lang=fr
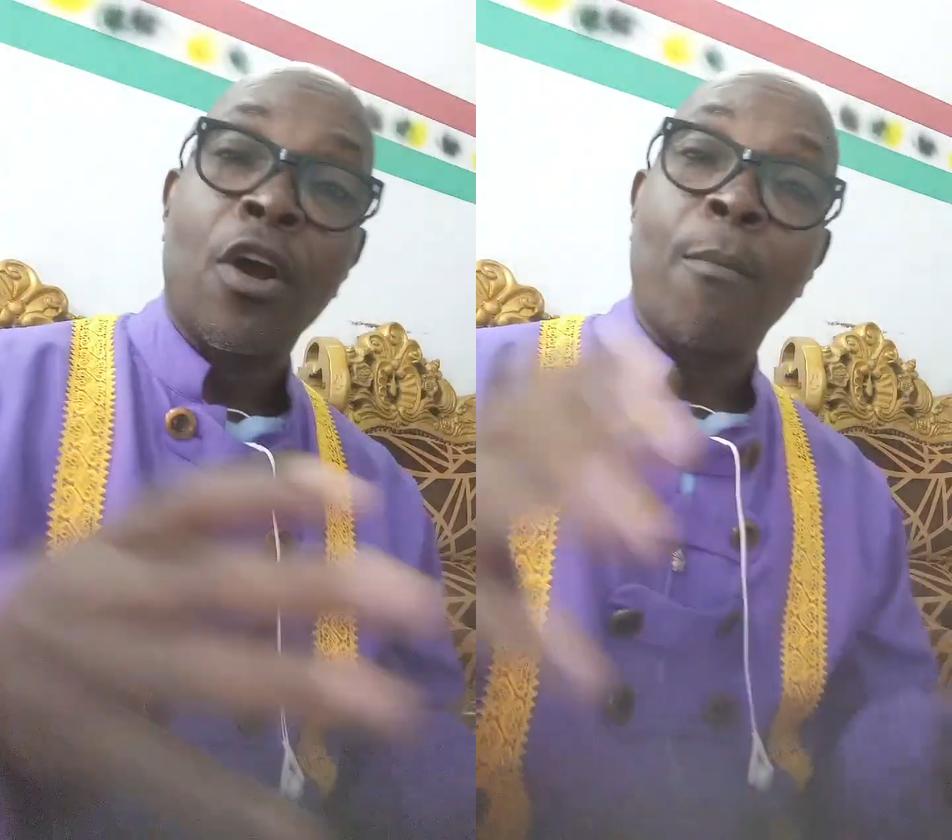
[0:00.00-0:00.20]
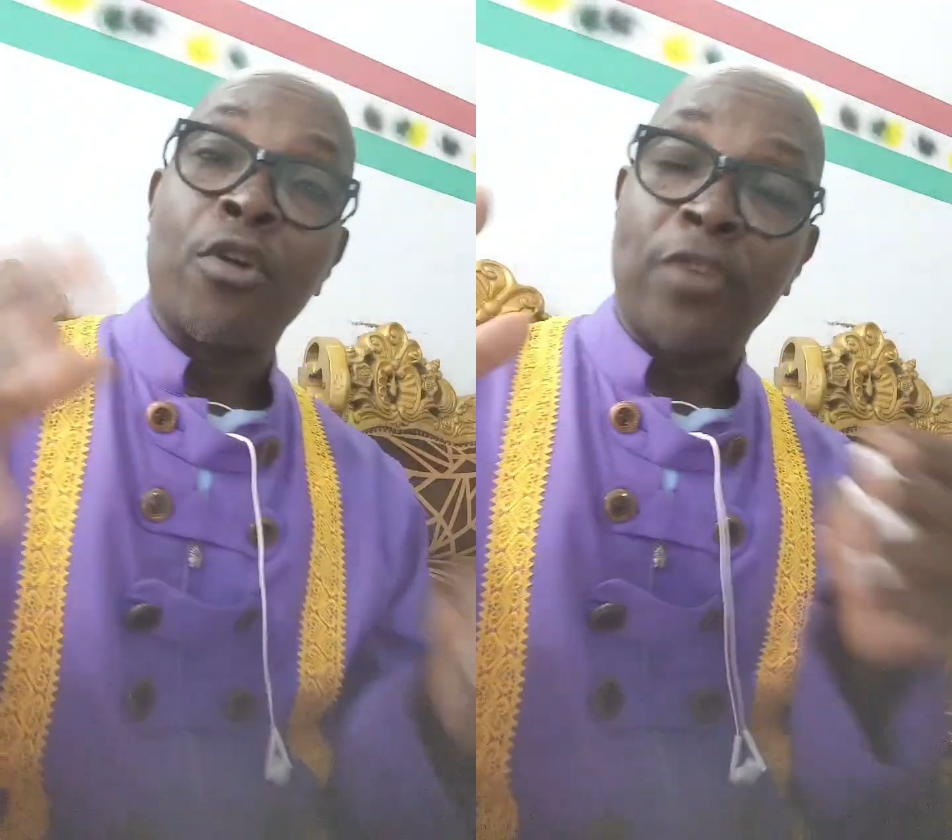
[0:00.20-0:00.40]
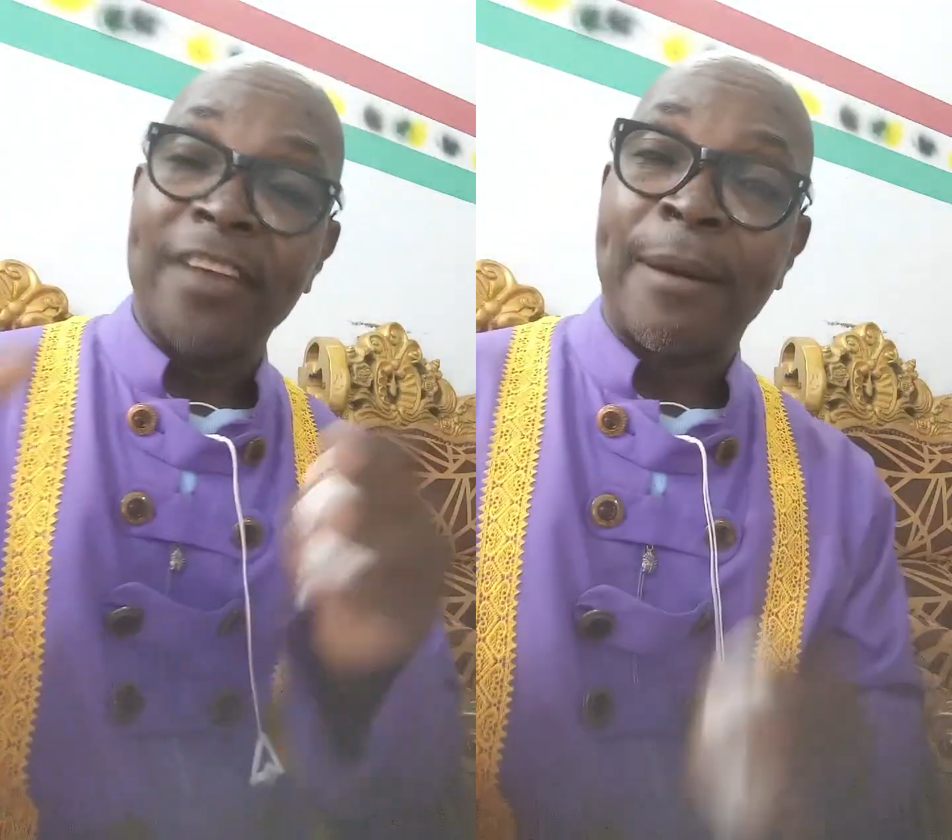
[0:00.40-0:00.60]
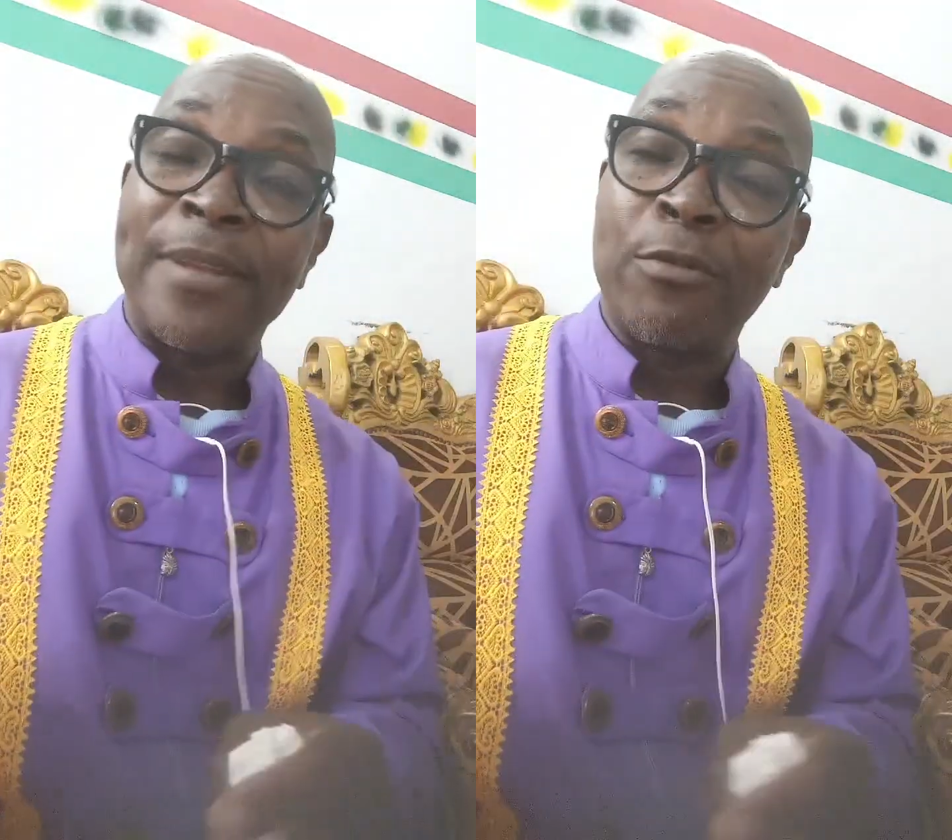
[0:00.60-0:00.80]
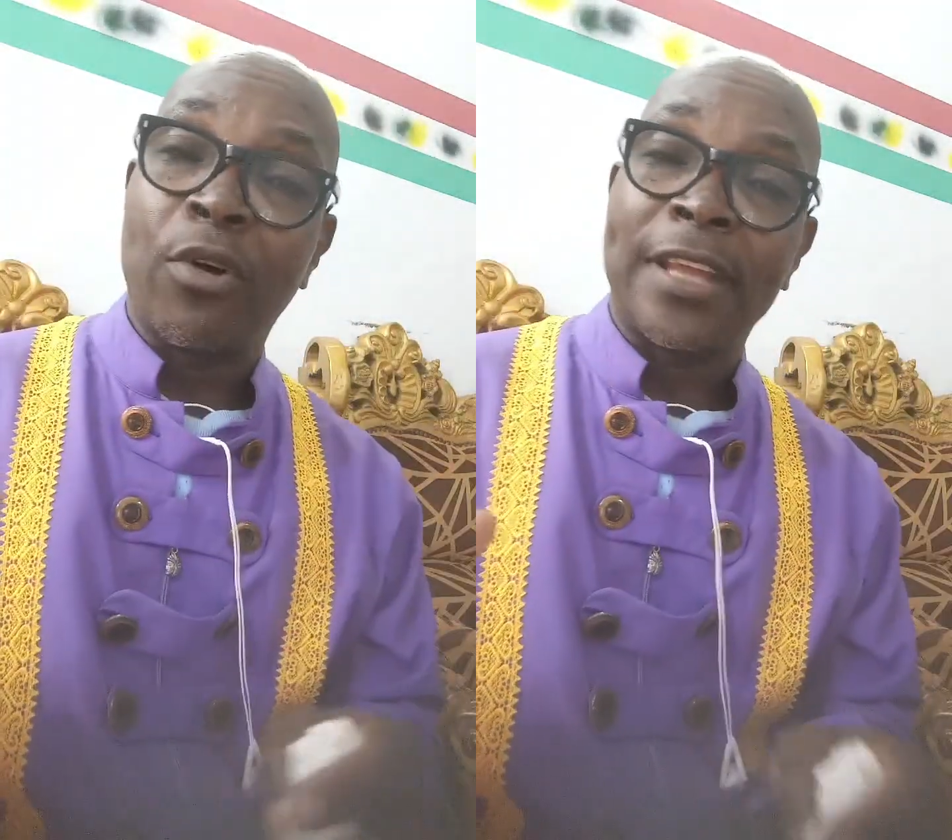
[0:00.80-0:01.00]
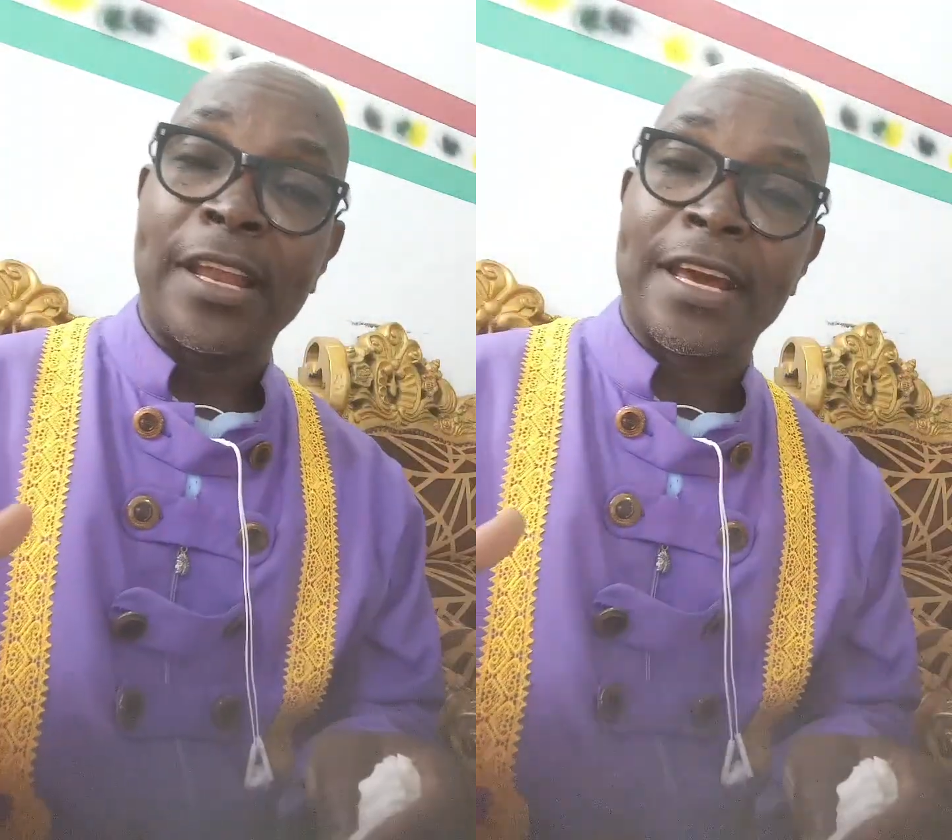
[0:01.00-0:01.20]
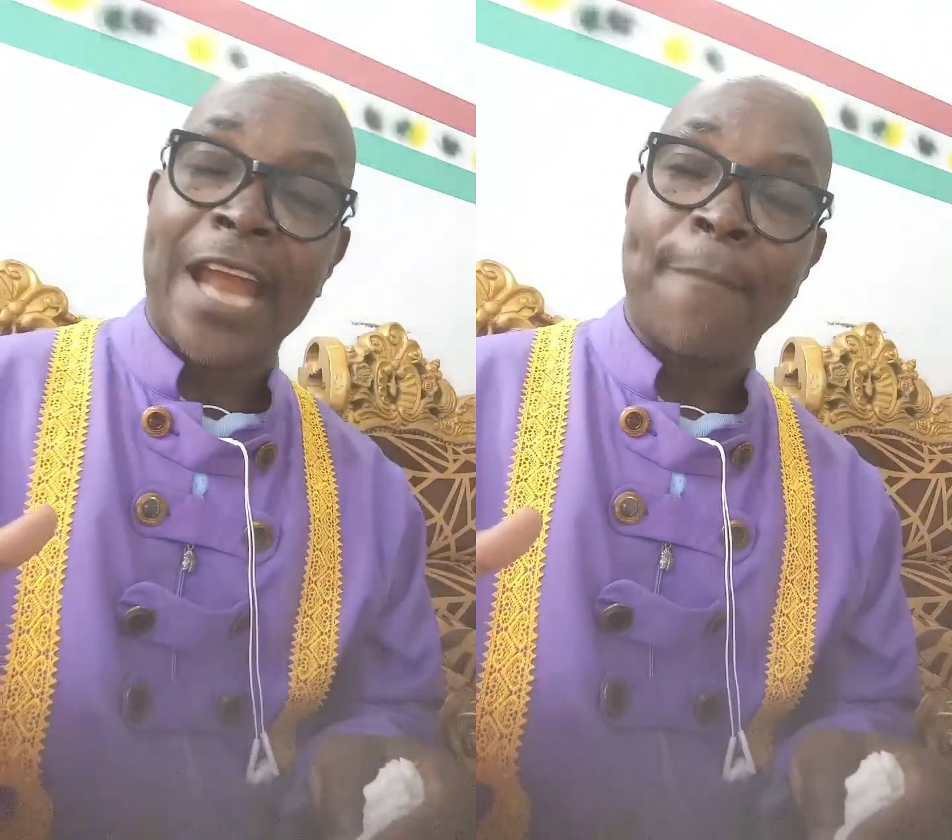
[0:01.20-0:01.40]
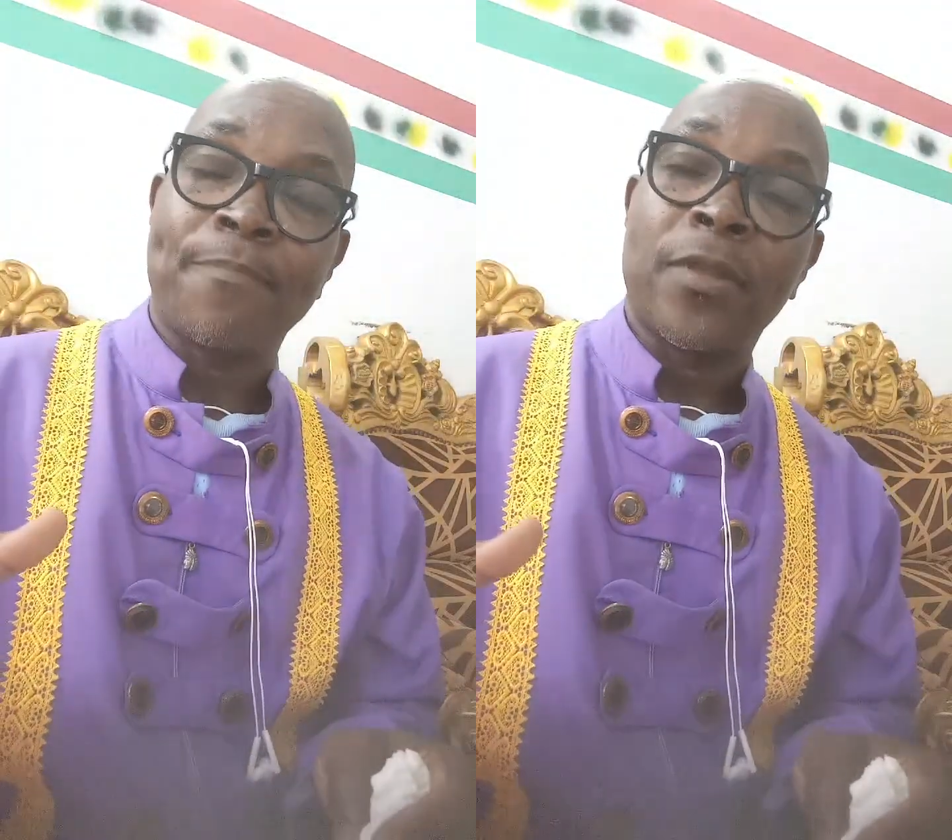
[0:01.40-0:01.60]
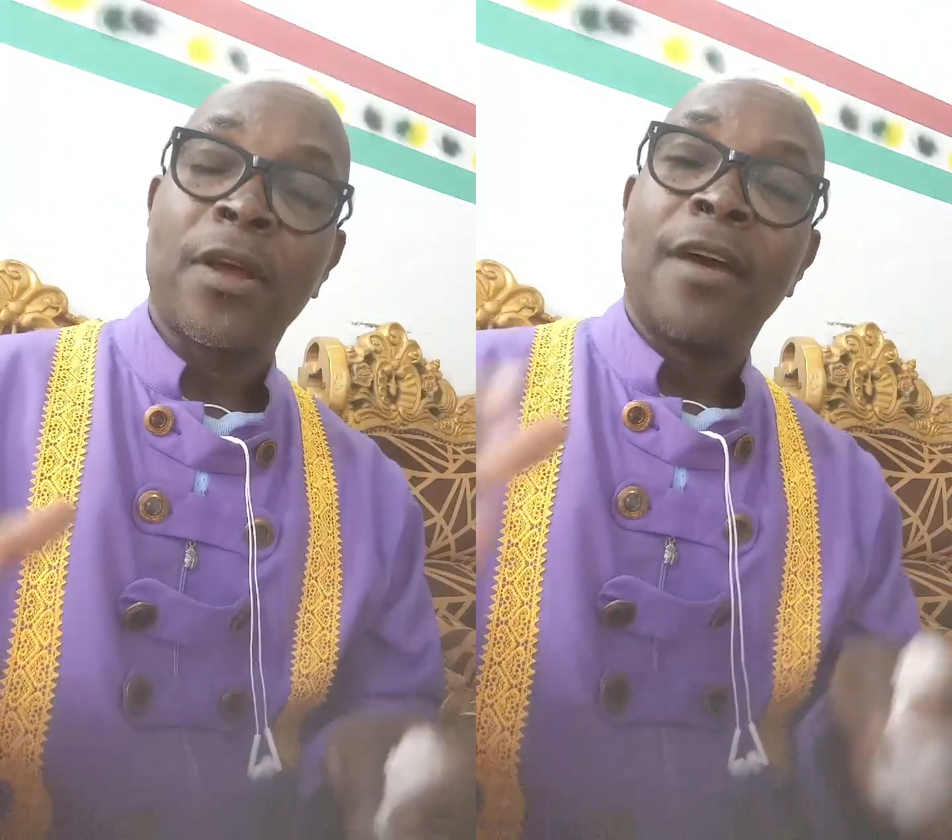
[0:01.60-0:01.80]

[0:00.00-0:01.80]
Mon deuxième numéro Telegram,